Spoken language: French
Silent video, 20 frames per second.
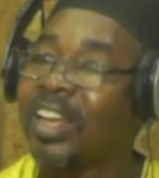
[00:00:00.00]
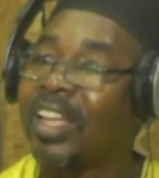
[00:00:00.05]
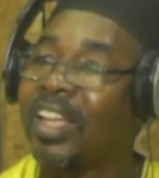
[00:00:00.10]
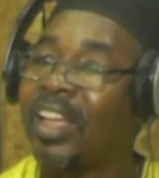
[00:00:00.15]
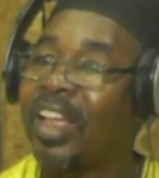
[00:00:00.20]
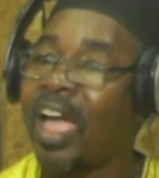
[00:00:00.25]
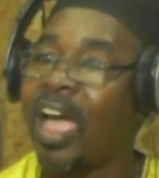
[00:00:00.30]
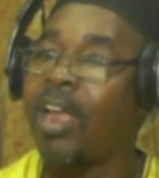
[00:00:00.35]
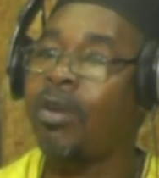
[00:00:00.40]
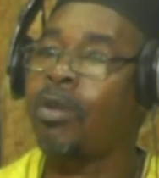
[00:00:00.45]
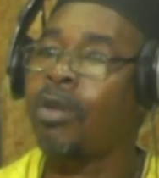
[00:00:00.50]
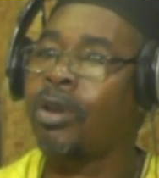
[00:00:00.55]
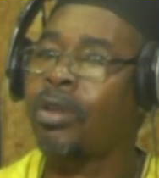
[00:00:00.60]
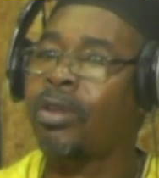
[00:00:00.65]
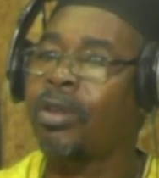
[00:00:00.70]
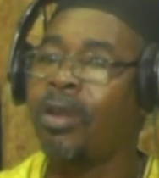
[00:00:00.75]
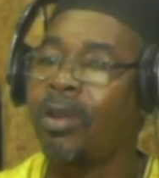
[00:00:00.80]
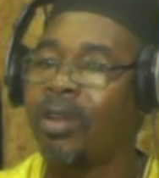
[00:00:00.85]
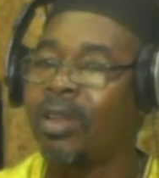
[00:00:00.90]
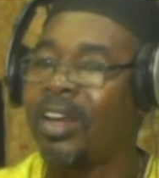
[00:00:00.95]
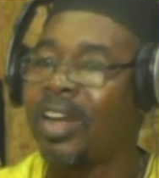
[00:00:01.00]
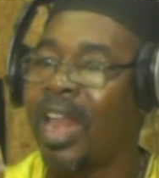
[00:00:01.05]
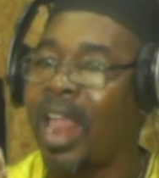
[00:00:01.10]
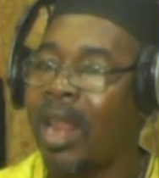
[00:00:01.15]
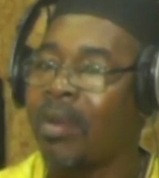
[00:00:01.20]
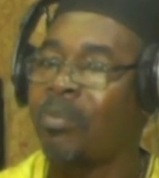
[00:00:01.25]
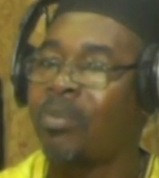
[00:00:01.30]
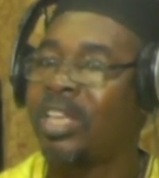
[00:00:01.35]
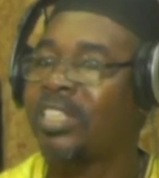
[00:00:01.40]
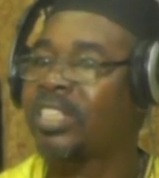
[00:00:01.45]
Hmm. Alors que
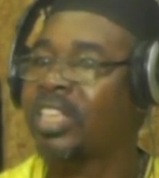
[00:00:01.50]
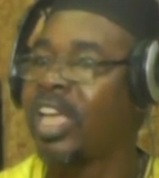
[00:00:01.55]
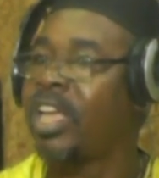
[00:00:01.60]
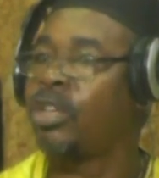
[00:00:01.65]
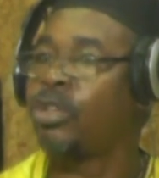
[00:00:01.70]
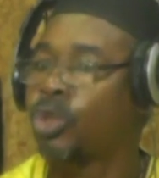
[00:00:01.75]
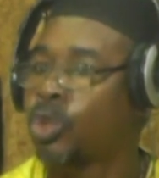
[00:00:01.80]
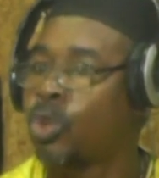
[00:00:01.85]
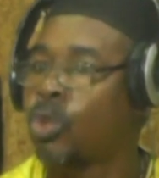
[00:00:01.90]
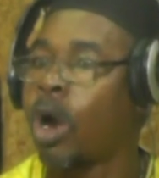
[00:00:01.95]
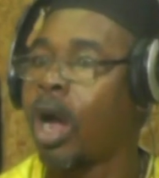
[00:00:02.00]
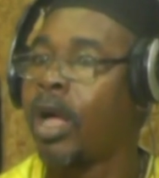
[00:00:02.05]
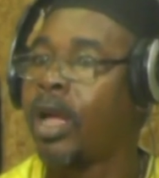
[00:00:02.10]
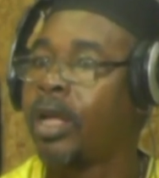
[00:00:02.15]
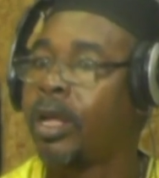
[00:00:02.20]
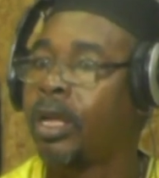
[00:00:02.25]
l'armée, c'est un choix.